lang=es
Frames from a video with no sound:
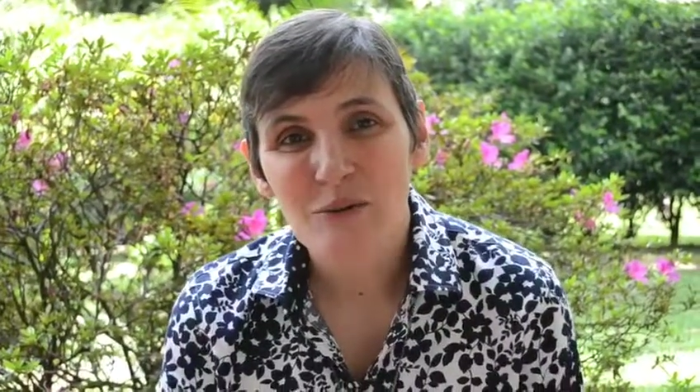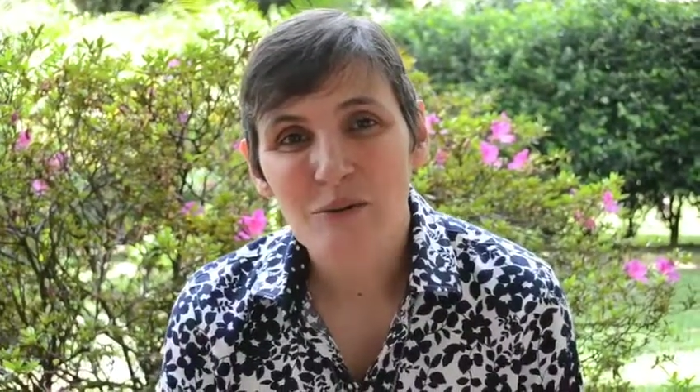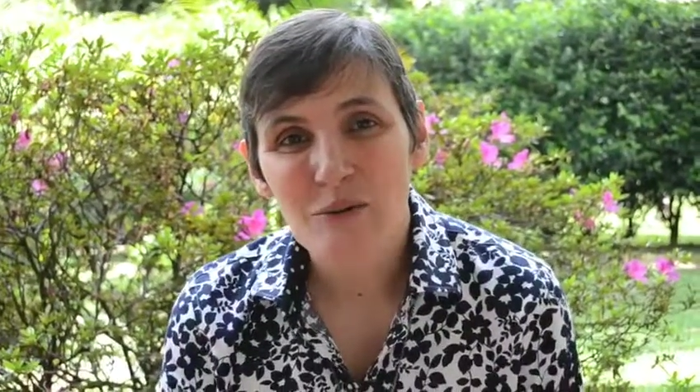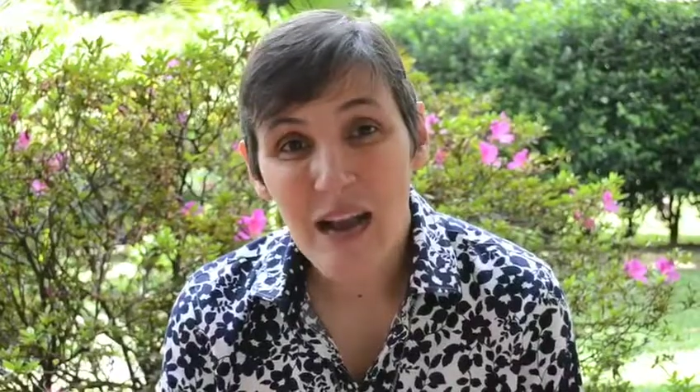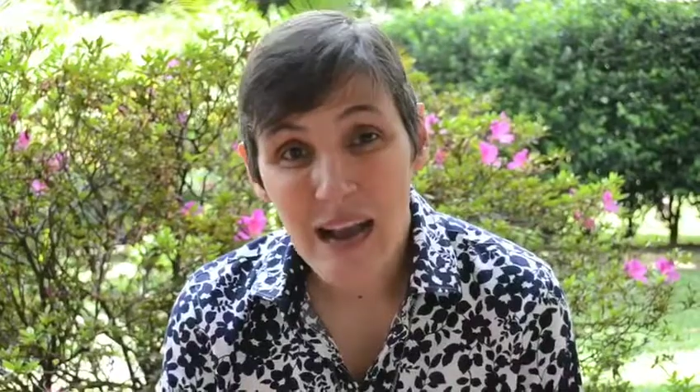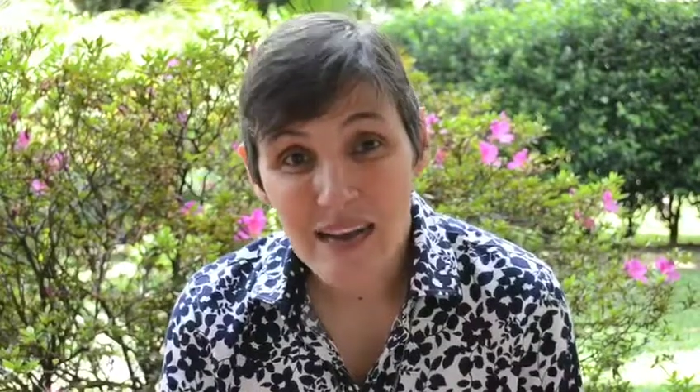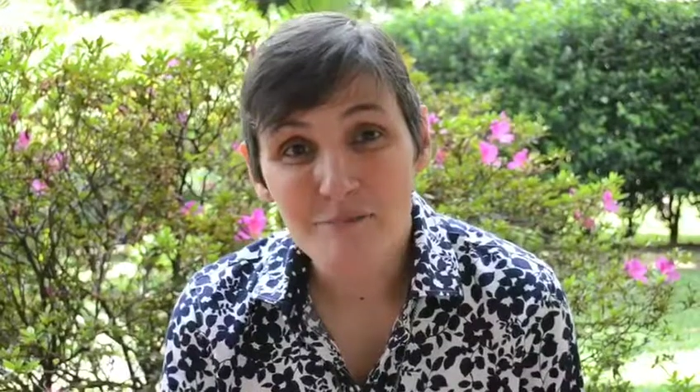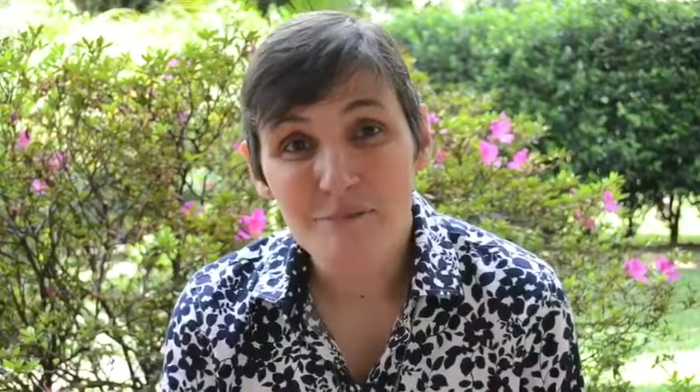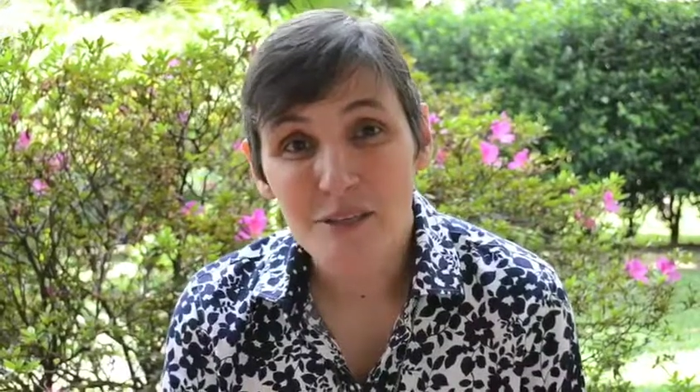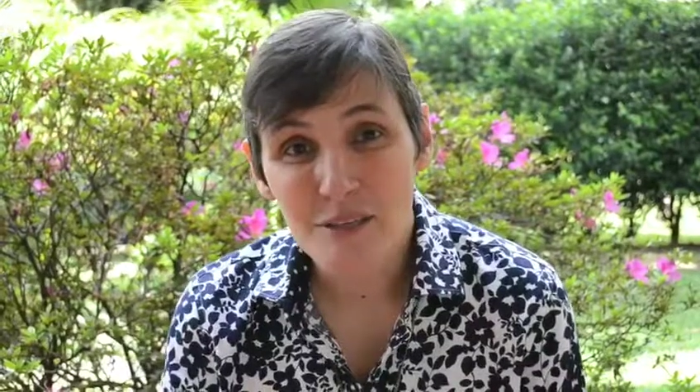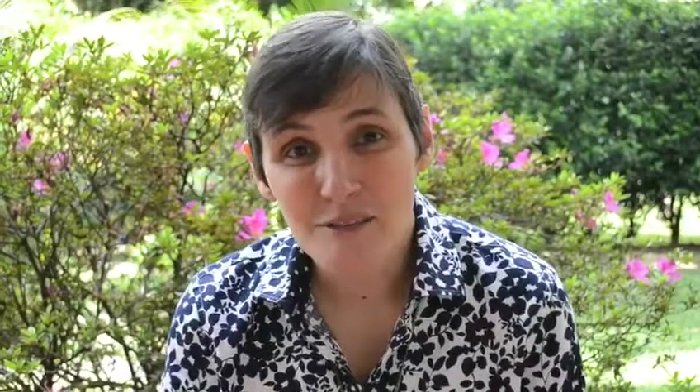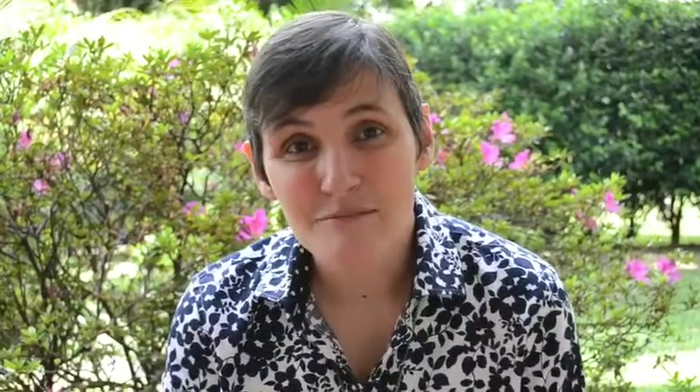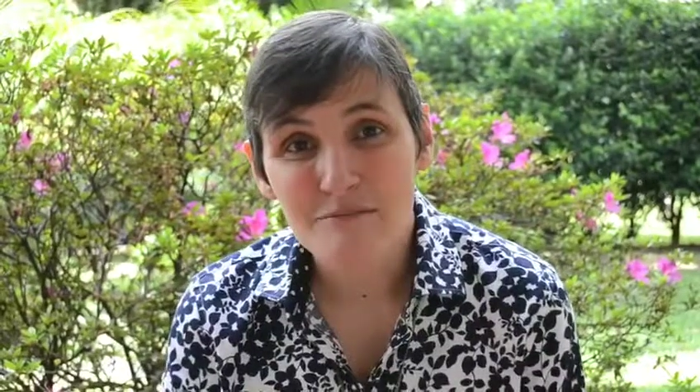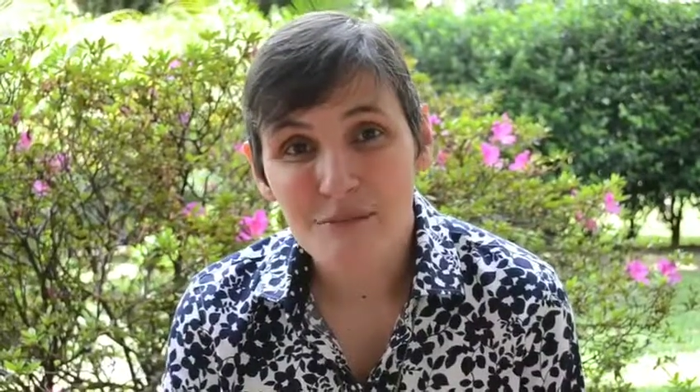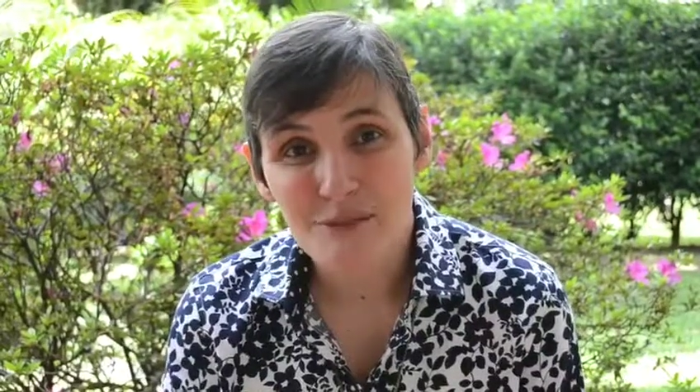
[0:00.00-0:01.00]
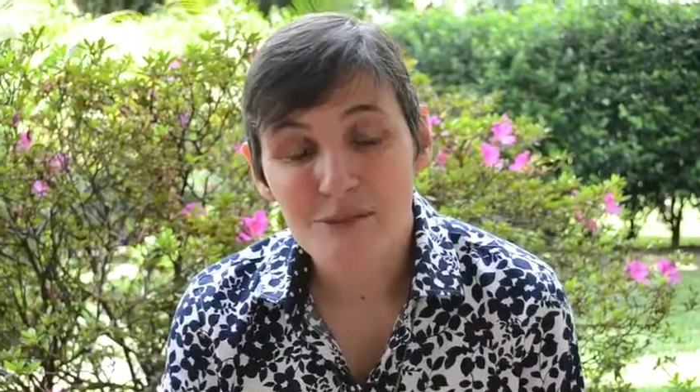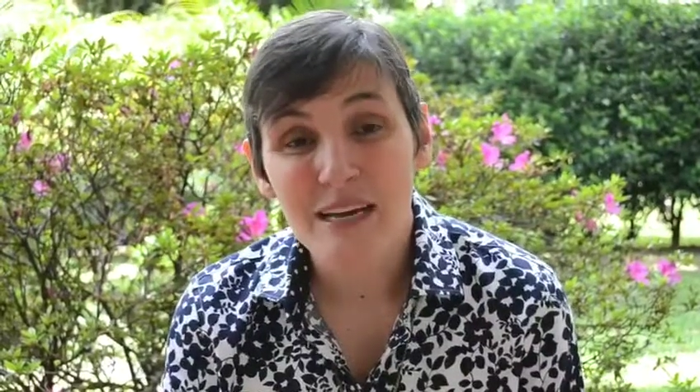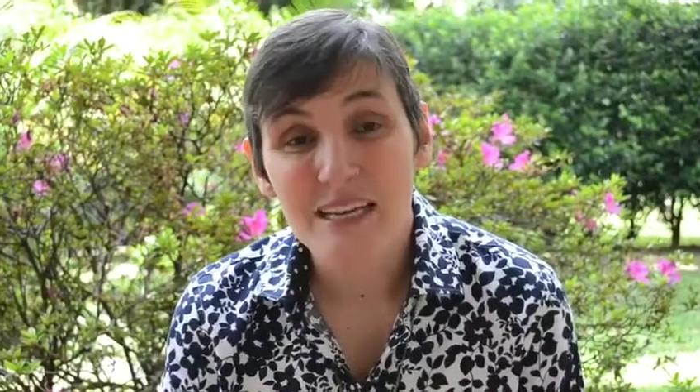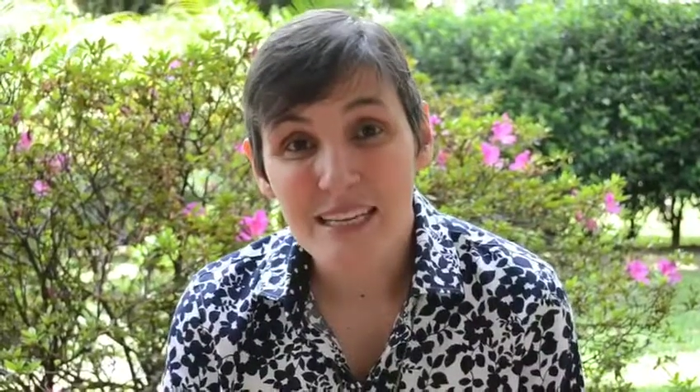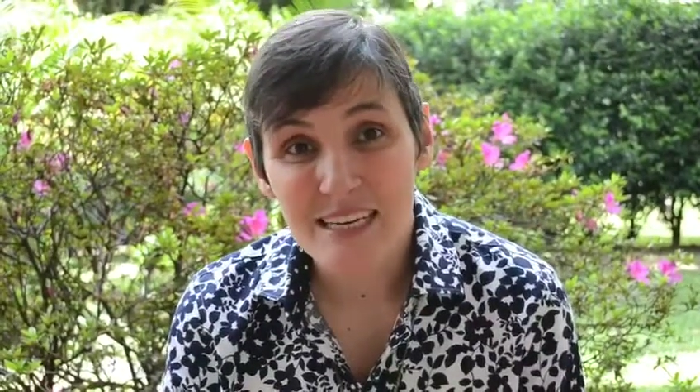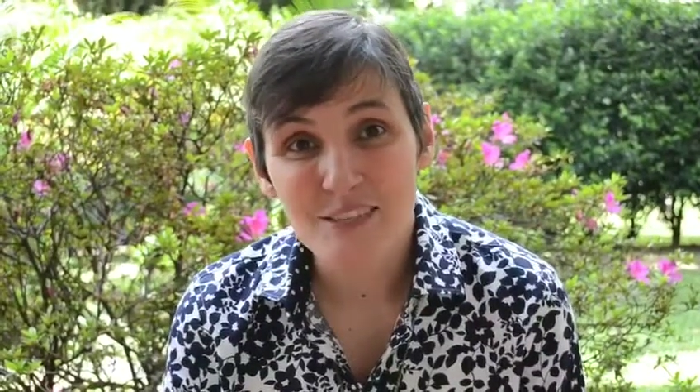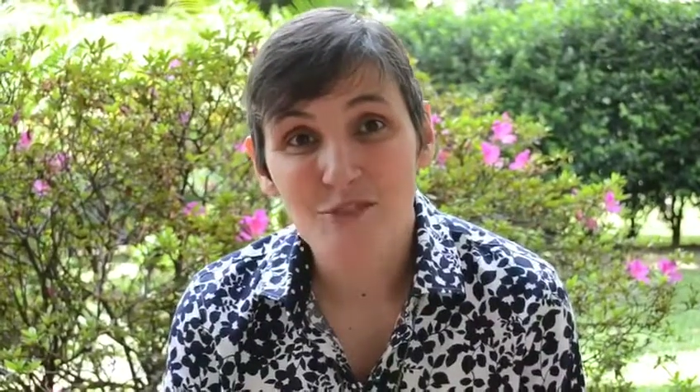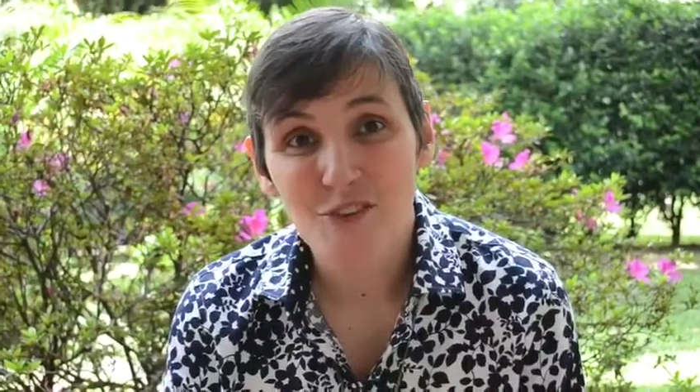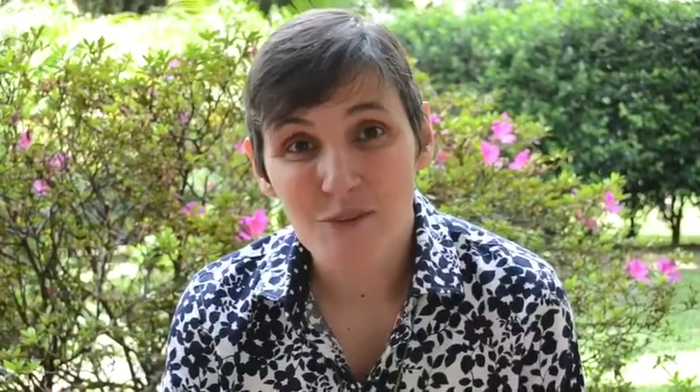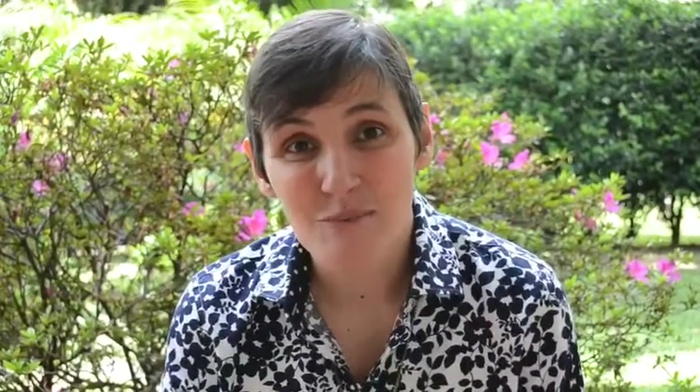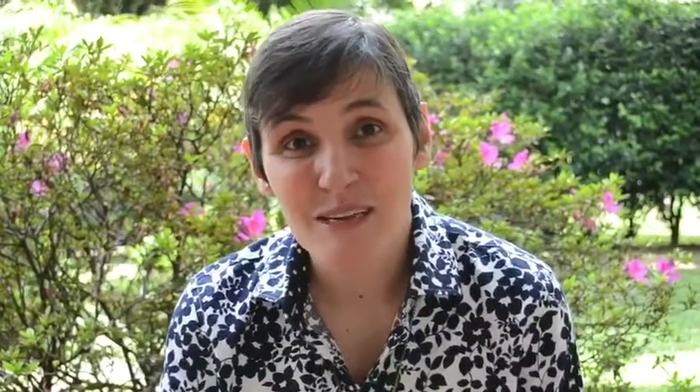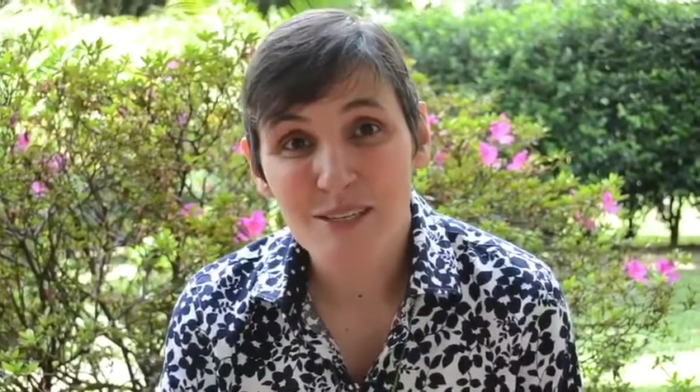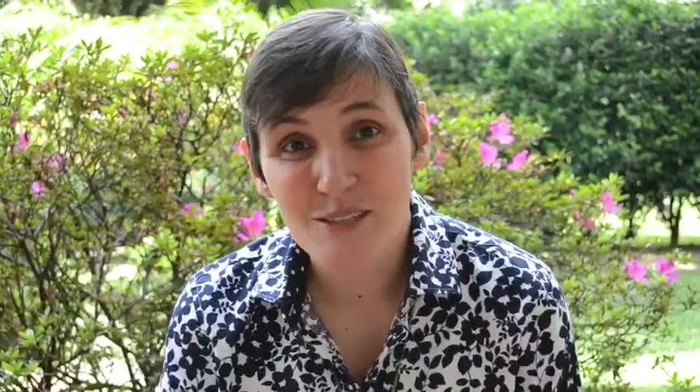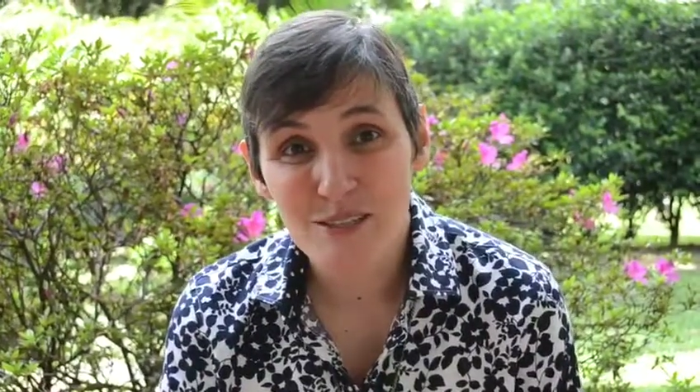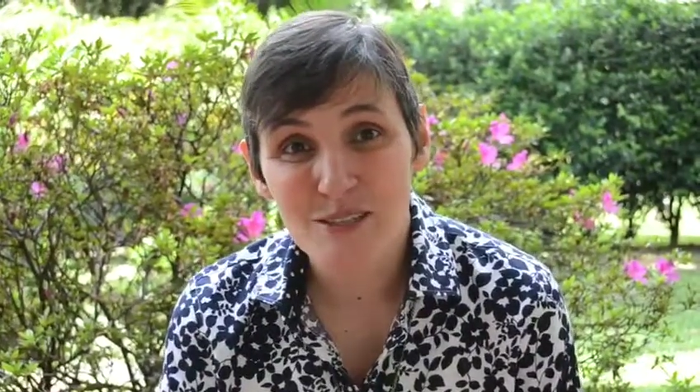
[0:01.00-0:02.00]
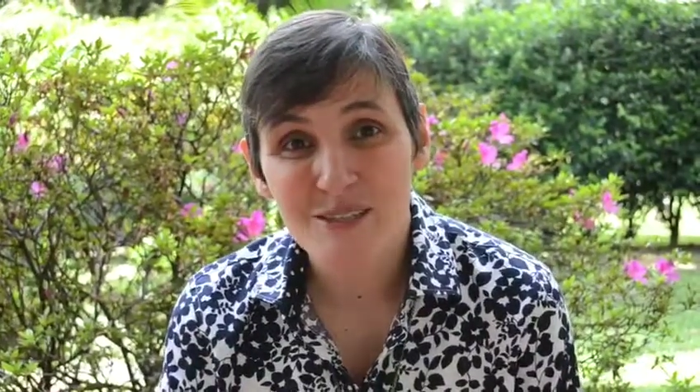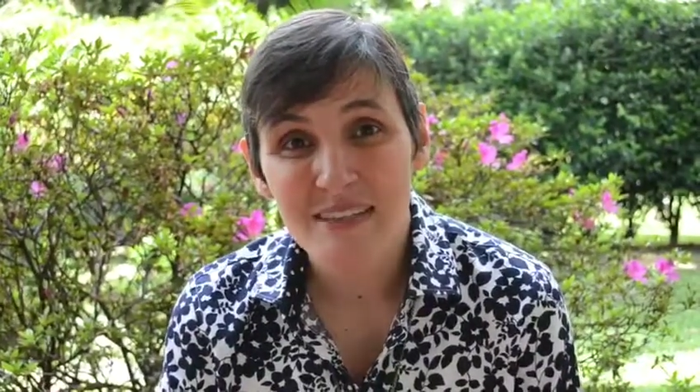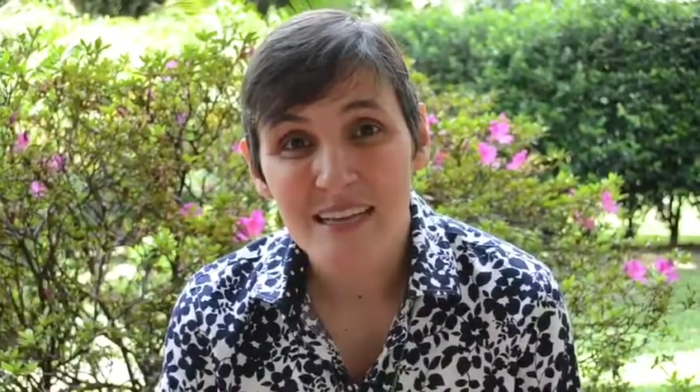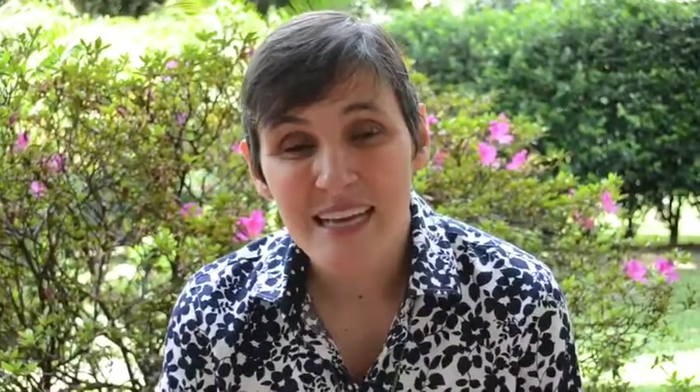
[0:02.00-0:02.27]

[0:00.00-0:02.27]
un cambio, una transformación,